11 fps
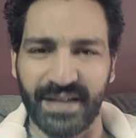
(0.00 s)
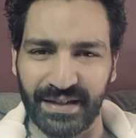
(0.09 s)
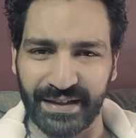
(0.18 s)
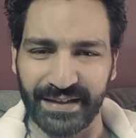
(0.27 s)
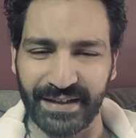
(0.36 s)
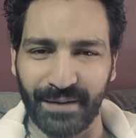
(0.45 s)
مساء
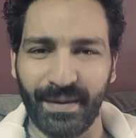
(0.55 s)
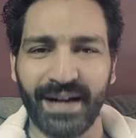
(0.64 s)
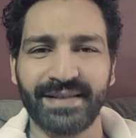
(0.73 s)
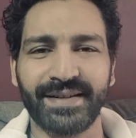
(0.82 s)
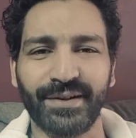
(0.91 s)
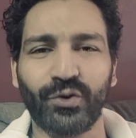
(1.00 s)
الخير يا جماعه
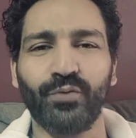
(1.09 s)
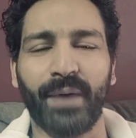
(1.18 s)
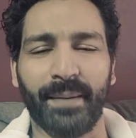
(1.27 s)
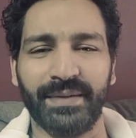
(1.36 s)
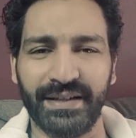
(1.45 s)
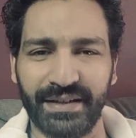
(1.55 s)
ازيكم
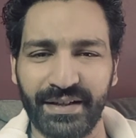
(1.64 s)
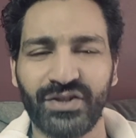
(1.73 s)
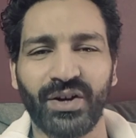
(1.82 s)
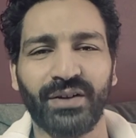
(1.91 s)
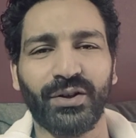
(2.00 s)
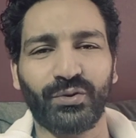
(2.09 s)
عاملين ايه ان
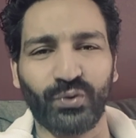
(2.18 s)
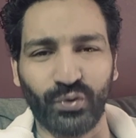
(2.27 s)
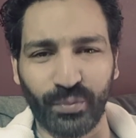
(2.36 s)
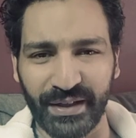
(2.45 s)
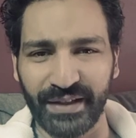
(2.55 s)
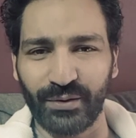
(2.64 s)
شاء الله تكونوا
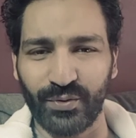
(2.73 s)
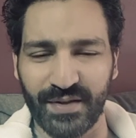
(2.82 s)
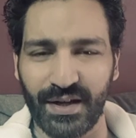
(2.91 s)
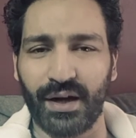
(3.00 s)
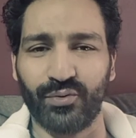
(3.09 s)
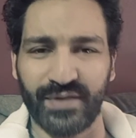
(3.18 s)
بخير
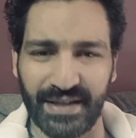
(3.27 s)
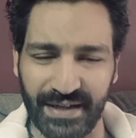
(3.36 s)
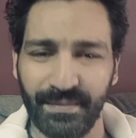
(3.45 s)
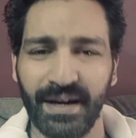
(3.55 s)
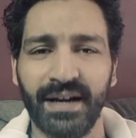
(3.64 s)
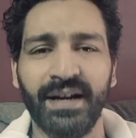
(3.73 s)
وصحه
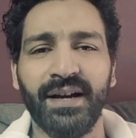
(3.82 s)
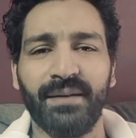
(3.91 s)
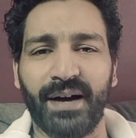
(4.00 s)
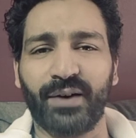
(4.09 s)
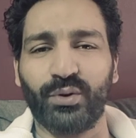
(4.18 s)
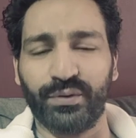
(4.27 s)
وسلامه
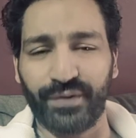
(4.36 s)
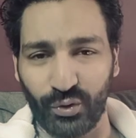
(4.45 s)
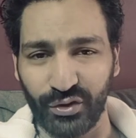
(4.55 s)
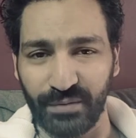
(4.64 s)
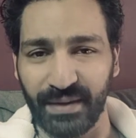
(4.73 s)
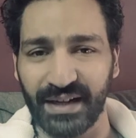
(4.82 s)
معاكم
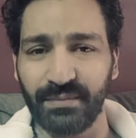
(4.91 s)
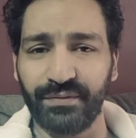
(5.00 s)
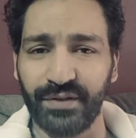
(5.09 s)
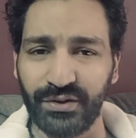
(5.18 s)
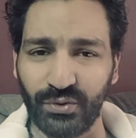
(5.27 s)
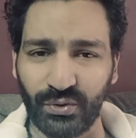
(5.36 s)
الفرعون المغربي في
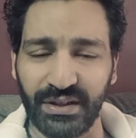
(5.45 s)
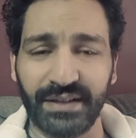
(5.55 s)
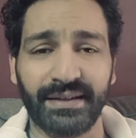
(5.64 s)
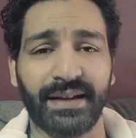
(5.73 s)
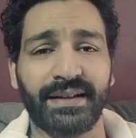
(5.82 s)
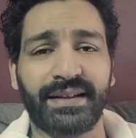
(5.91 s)
فيديو
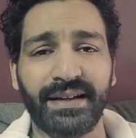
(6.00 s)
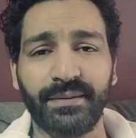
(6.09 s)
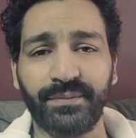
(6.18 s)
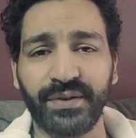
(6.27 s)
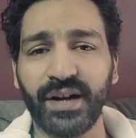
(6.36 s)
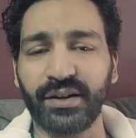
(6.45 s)
جديد هنتكلم
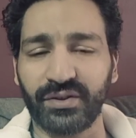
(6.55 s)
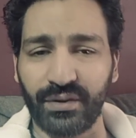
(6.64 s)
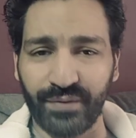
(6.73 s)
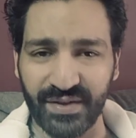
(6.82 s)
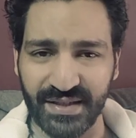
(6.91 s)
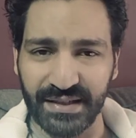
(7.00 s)
فيه عن
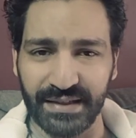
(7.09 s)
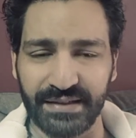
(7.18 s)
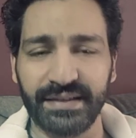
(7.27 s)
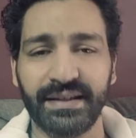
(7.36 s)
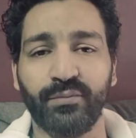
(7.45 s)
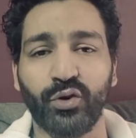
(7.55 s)
تفاصيل
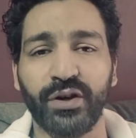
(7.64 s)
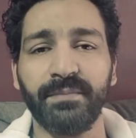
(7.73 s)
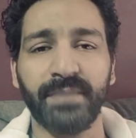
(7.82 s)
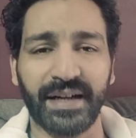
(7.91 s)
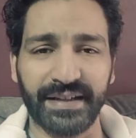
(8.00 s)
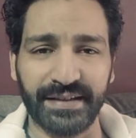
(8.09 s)
جديده
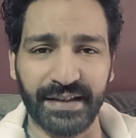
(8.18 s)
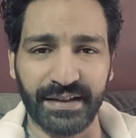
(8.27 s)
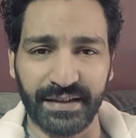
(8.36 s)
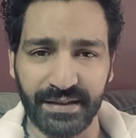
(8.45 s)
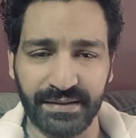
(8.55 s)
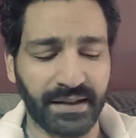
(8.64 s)
مهمه جدا
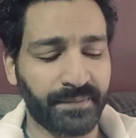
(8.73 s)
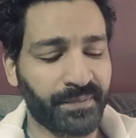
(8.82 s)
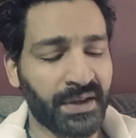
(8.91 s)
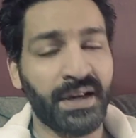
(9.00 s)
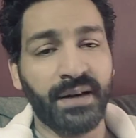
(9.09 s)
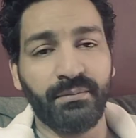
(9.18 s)
جدا
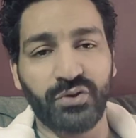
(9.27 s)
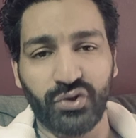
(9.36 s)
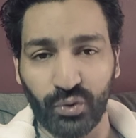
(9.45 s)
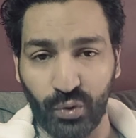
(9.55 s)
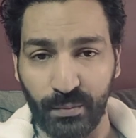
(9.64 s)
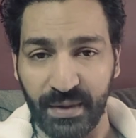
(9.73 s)

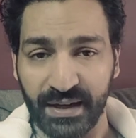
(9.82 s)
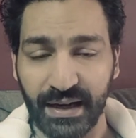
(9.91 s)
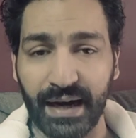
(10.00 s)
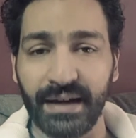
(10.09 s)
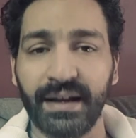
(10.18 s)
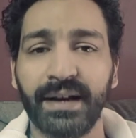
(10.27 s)
بشكركم
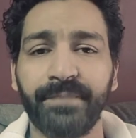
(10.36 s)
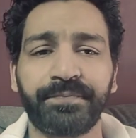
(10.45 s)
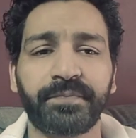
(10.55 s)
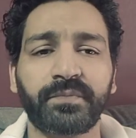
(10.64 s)
امبارح على